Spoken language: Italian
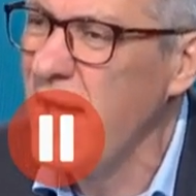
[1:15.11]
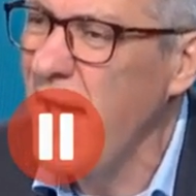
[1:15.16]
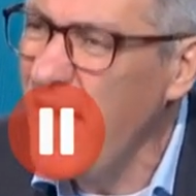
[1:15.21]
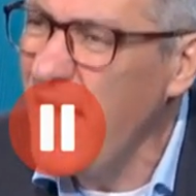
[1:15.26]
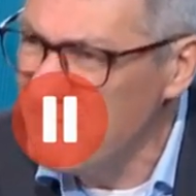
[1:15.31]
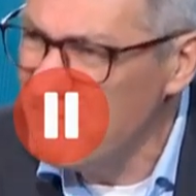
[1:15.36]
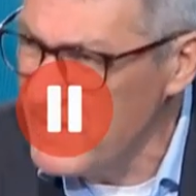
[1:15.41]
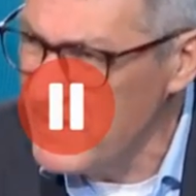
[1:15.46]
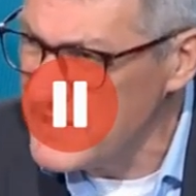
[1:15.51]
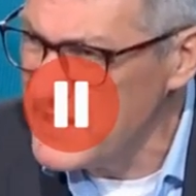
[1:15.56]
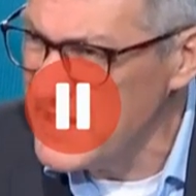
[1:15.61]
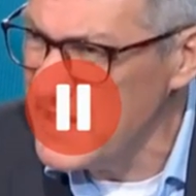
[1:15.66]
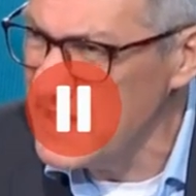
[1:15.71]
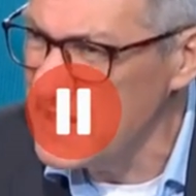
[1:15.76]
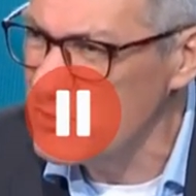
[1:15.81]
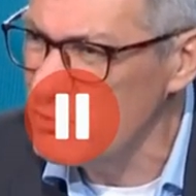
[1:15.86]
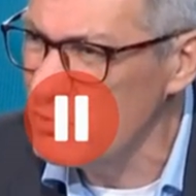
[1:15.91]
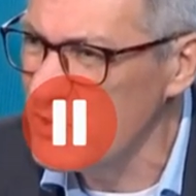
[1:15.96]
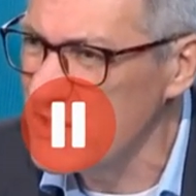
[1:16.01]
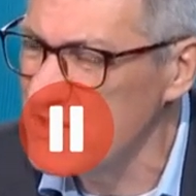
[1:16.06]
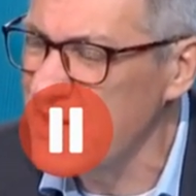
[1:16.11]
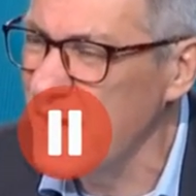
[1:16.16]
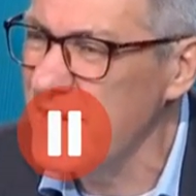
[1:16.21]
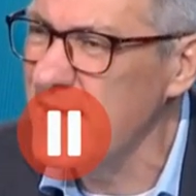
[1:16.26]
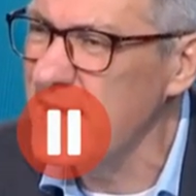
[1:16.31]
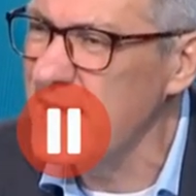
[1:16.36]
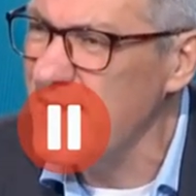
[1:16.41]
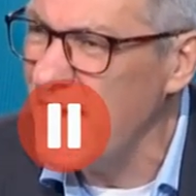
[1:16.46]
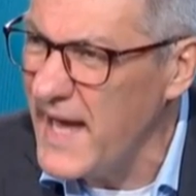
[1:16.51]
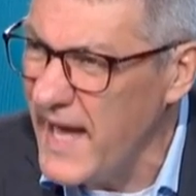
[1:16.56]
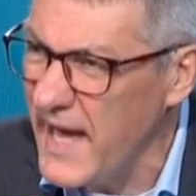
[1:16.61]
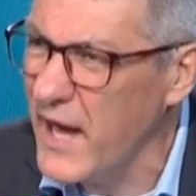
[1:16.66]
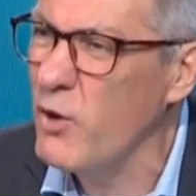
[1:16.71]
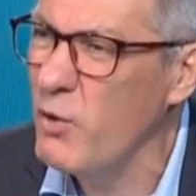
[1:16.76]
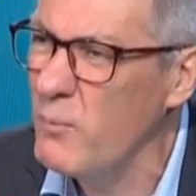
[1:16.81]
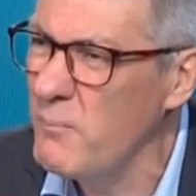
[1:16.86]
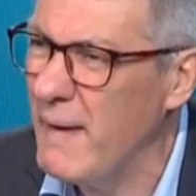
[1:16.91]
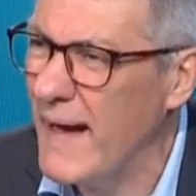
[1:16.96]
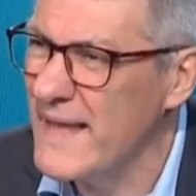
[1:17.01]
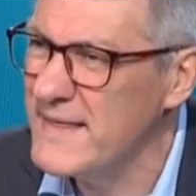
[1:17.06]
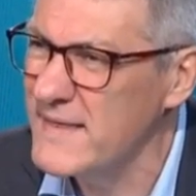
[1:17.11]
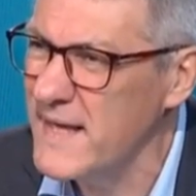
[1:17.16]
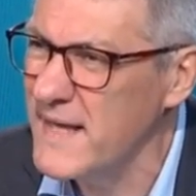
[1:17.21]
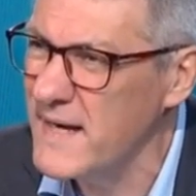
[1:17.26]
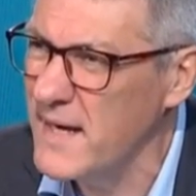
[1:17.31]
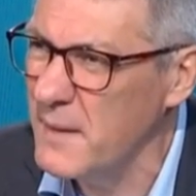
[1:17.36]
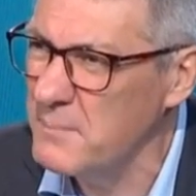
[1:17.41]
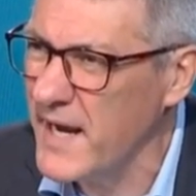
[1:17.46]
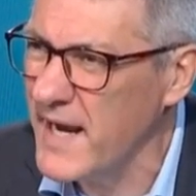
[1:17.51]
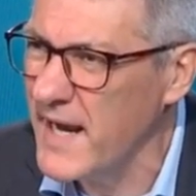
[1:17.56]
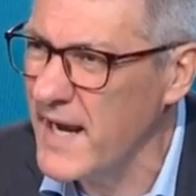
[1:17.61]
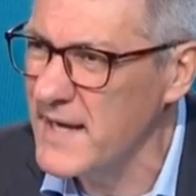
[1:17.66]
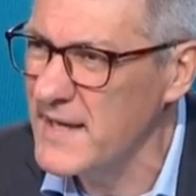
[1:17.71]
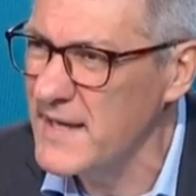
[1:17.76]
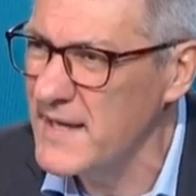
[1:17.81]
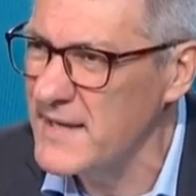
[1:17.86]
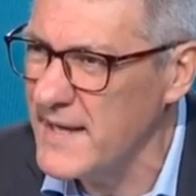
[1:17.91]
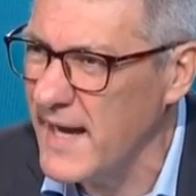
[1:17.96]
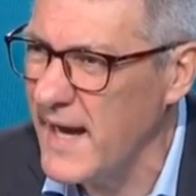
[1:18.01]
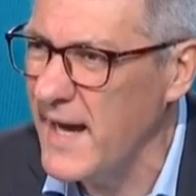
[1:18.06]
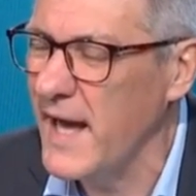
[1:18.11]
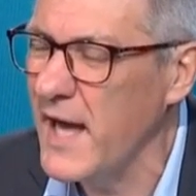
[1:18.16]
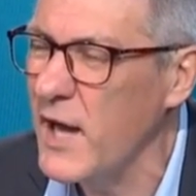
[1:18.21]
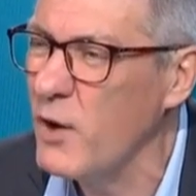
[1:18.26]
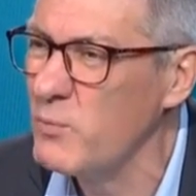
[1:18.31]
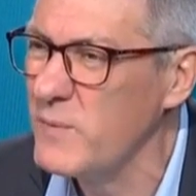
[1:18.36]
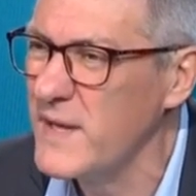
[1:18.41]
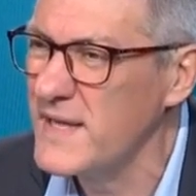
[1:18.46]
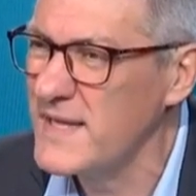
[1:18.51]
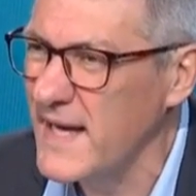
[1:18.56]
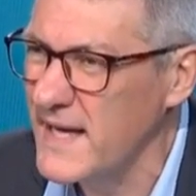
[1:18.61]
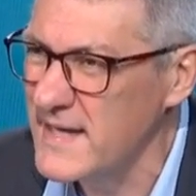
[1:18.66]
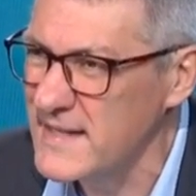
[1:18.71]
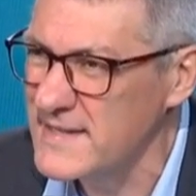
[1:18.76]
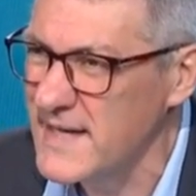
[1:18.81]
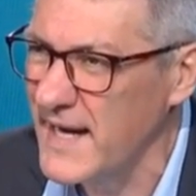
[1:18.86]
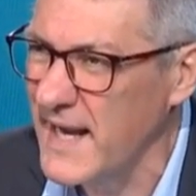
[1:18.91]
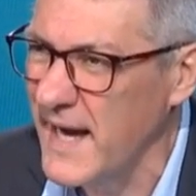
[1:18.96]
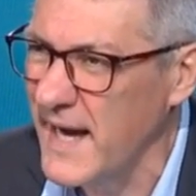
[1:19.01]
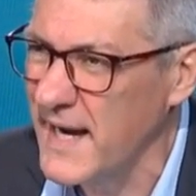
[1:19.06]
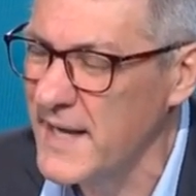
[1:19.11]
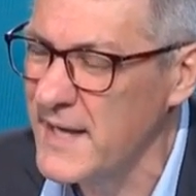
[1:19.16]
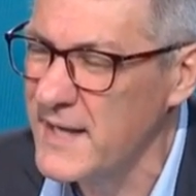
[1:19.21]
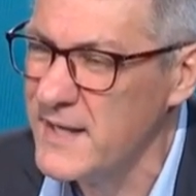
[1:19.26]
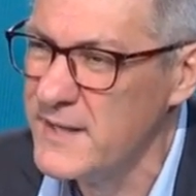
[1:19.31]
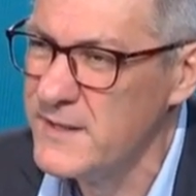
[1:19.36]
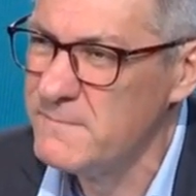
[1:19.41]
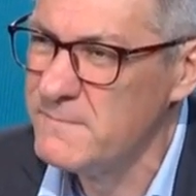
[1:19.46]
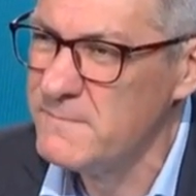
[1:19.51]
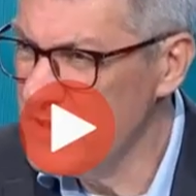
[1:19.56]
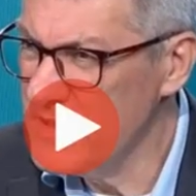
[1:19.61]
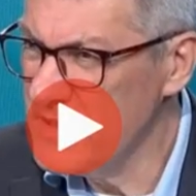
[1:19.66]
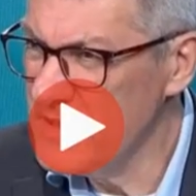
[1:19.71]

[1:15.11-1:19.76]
è investire sulla sanità e combattere la precarietà e aumentare i salari.